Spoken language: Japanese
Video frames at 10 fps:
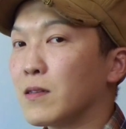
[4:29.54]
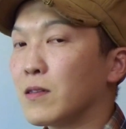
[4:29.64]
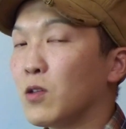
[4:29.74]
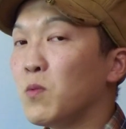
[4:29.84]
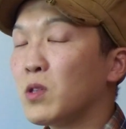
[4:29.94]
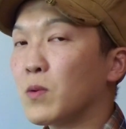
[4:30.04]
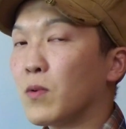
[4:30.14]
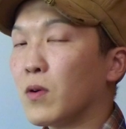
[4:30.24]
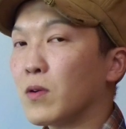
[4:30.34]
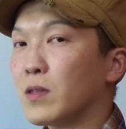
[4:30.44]
そもそ
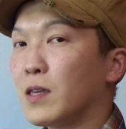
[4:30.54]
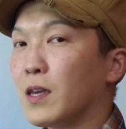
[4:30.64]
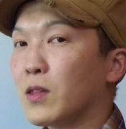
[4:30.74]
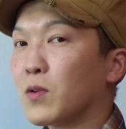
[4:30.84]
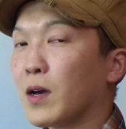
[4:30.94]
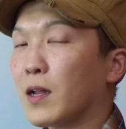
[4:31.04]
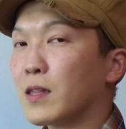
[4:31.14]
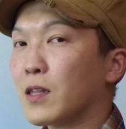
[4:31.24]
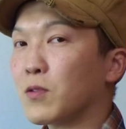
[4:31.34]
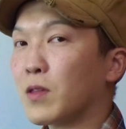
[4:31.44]
も人間の
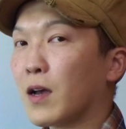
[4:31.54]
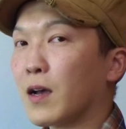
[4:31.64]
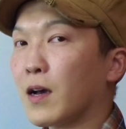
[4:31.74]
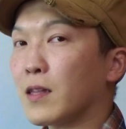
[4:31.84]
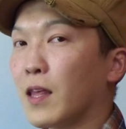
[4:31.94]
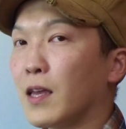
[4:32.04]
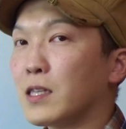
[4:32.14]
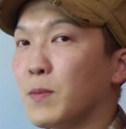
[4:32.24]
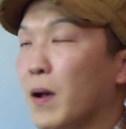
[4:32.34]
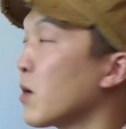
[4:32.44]
体の中で
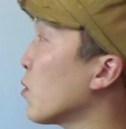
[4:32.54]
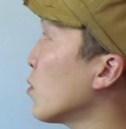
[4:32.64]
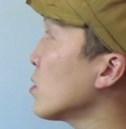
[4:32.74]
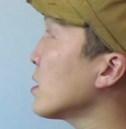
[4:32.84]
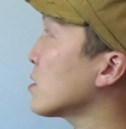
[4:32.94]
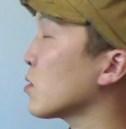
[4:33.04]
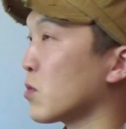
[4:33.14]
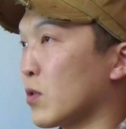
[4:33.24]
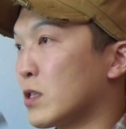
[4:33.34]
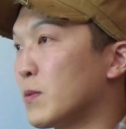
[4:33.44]
一番効率よ
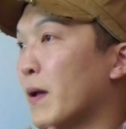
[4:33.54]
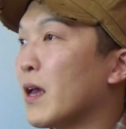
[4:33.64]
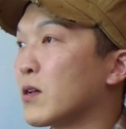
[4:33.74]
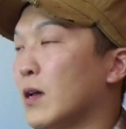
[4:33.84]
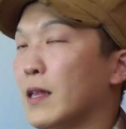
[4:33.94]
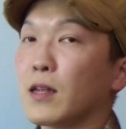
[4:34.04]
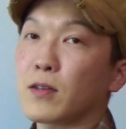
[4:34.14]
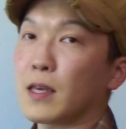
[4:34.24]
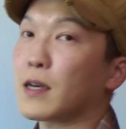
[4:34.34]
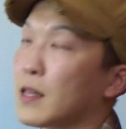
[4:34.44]
くというか素早く
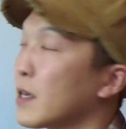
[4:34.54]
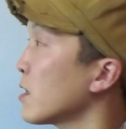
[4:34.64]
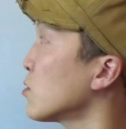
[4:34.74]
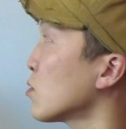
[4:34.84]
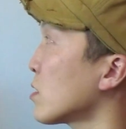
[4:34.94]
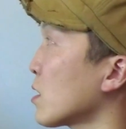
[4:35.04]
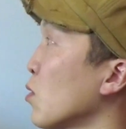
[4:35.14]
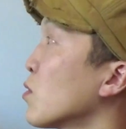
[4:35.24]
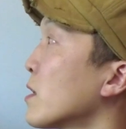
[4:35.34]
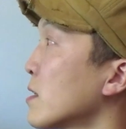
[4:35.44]
エネルギー化できるのって
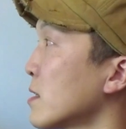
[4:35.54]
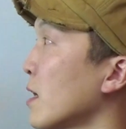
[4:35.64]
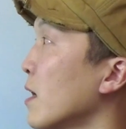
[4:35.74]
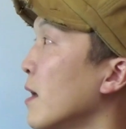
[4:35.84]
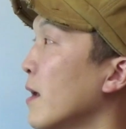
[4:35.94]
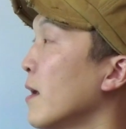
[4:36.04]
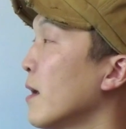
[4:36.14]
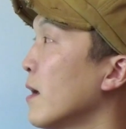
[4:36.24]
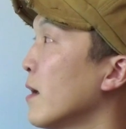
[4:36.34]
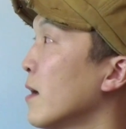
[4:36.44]
糖なんですね。
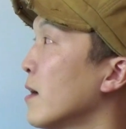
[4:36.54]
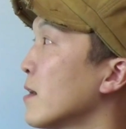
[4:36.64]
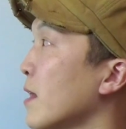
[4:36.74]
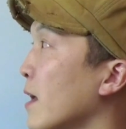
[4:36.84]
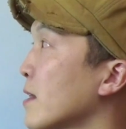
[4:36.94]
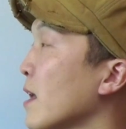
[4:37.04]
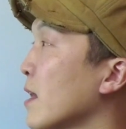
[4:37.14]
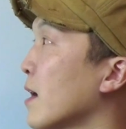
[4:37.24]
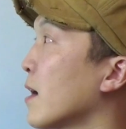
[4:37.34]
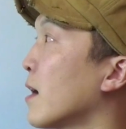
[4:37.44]
でた
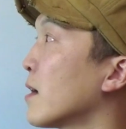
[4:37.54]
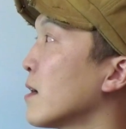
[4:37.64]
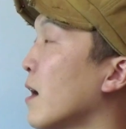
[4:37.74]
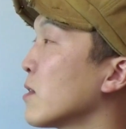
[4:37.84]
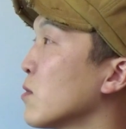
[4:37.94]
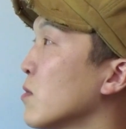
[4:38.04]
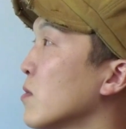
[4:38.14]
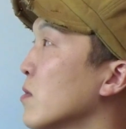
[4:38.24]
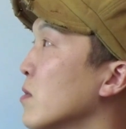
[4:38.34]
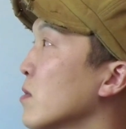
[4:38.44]
だ
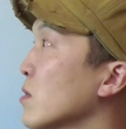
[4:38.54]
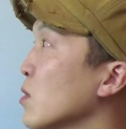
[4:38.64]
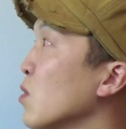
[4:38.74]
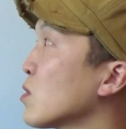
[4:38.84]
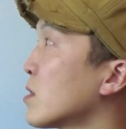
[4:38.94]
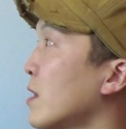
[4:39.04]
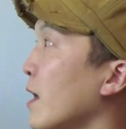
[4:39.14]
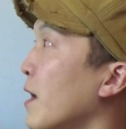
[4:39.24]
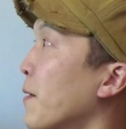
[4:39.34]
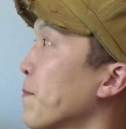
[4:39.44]
糖っ
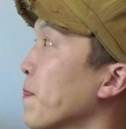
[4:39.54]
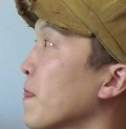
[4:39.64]
て